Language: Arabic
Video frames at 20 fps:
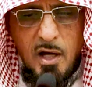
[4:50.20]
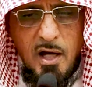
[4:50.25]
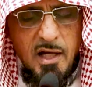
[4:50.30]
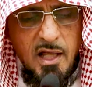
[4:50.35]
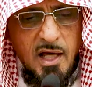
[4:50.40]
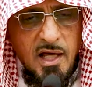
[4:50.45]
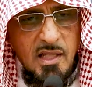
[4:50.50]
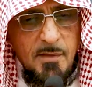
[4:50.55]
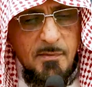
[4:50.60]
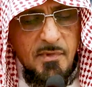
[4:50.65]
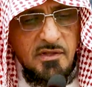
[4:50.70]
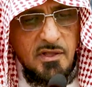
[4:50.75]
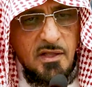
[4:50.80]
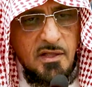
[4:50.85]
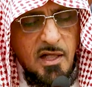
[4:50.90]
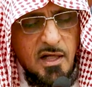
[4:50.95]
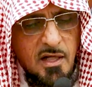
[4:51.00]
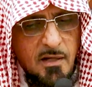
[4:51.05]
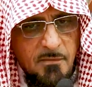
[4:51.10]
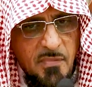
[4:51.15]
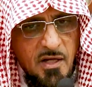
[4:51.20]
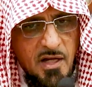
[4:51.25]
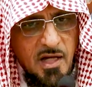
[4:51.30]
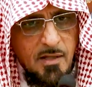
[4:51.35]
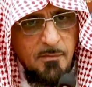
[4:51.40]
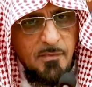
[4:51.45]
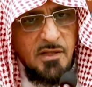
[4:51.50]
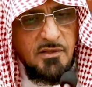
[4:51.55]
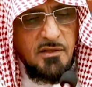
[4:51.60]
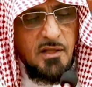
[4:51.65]
على عظمة الله رب
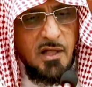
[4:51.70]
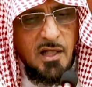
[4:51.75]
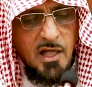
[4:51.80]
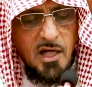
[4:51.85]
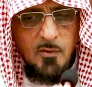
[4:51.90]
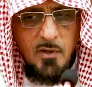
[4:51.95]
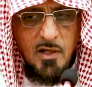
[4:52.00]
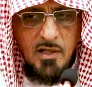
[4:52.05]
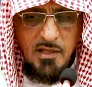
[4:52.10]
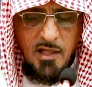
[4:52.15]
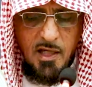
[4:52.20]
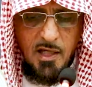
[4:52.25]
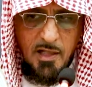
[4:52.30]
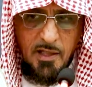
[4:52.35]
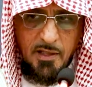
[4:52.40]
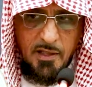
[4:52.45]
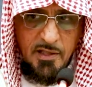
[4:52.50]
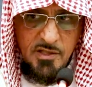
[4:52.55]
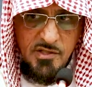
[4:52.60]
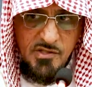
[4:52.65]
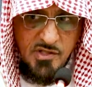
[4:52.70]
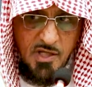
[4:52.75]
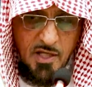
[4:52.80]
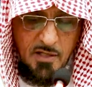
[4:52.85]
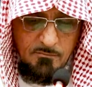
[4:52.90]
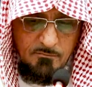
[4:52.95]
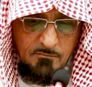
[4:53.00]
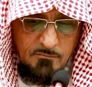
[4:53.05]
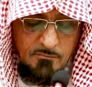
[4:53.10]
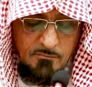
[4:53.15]
العالمين أن الله هو الذي خلق الإنسان